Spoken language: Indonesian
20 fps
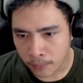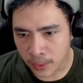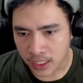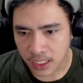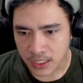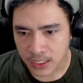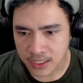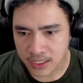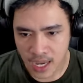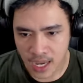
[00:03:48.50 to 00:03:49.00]

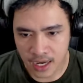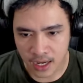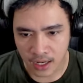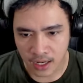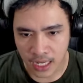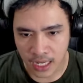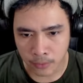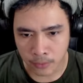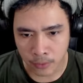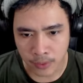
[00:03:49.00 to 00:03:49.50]
pekerjaan yang
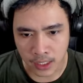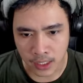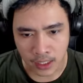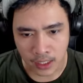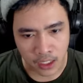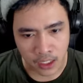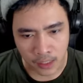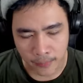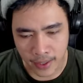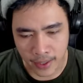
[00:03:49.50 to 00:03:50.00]
kamu
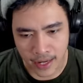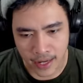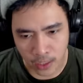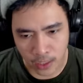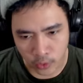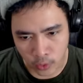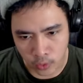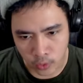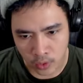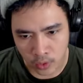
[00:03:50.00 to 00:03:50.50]
berikan kepada
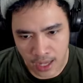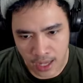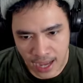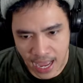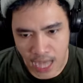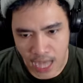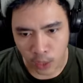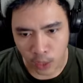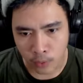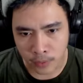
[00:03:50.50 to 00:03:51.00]
aku,
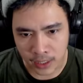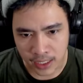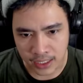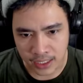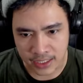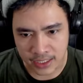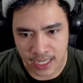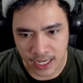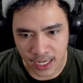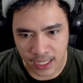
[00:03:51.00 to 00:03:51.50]
aku
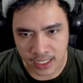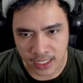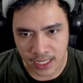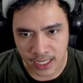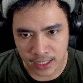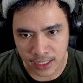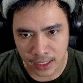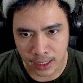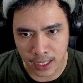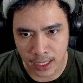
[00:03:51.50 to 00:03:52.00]

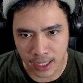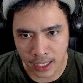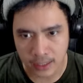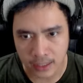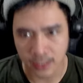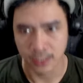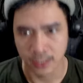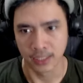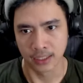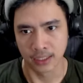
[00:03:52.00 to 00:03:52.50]
mengerjakannya dengan
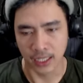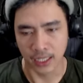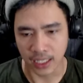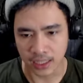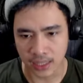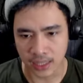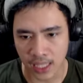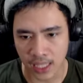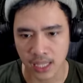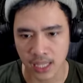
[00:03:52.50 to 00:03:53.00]

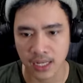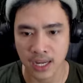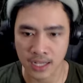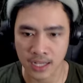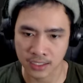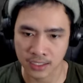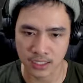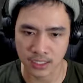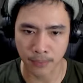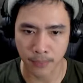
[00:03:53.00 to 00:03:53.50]
teliti
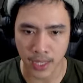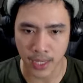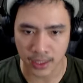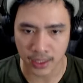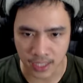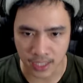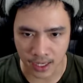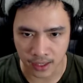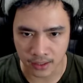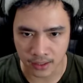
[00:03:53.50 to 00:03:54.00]
dan
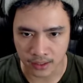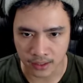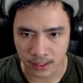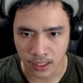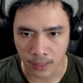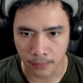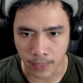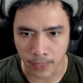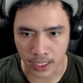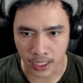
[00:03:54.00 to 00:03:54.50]
secepatnya.
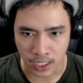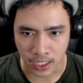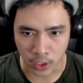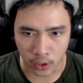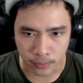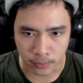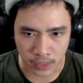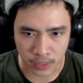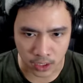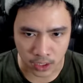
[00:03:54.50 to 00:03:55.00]
Baiklah
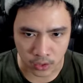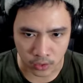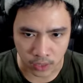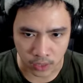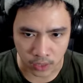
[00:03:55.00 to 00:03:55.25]
kalau begitu.